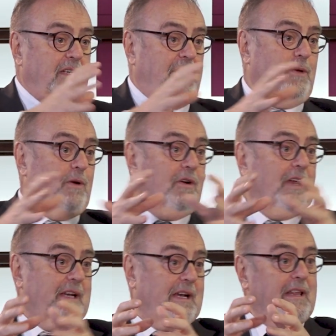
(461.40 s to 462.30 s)
y luego
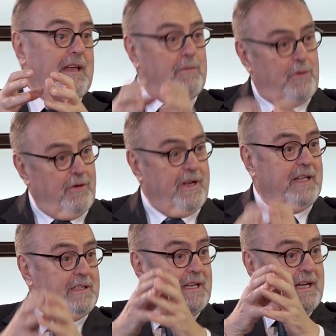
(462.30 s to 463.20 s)
la realidad
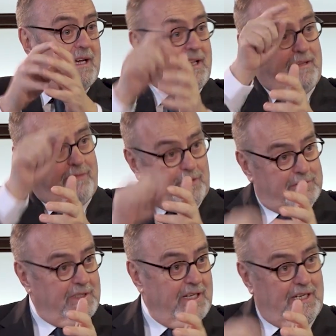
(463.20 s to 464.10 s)
burocrática de
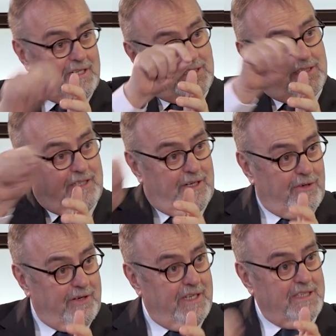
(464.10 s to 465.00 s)
fronteras
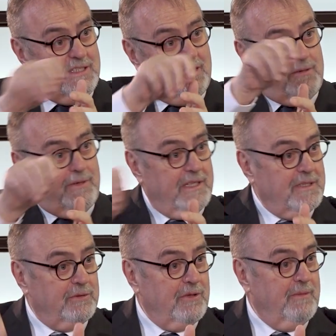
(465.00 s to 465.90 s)
interiores y de comunidades
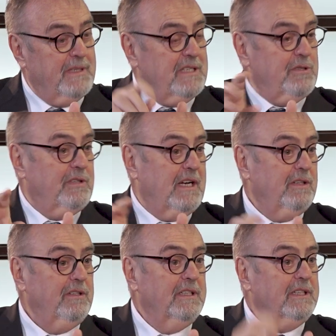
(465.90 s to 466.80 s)
autónomas es otra.
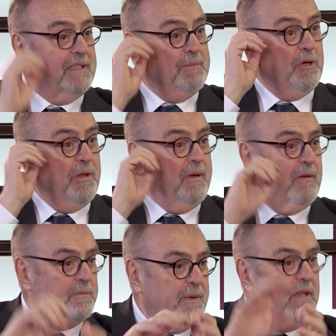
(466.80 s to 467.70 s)
¿no? Tampoco
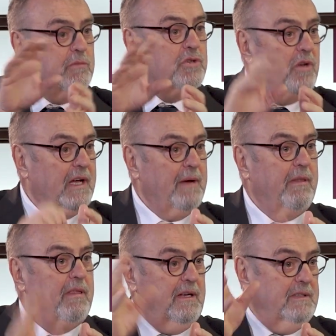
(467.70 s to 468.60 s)
debiéramos perder mucho la
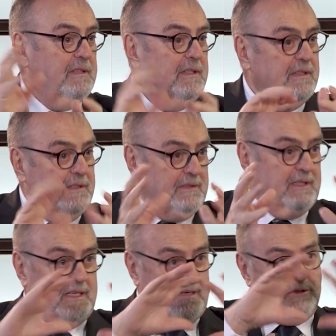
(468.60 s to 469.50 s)
cabeza.
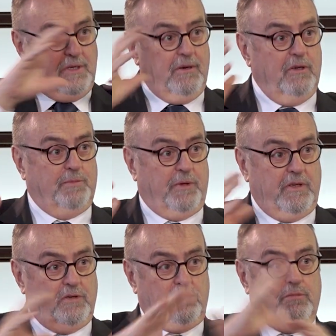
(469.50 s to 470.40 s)
Tendríamos que ver los
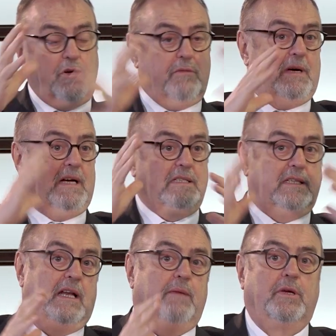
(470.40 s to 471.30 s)
procesos un poco más
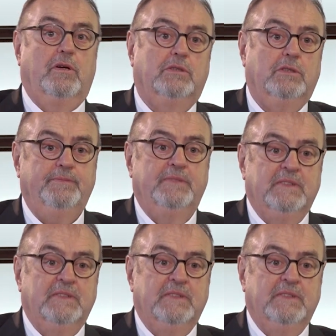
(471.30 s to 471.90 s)
dinámicos. ¿no?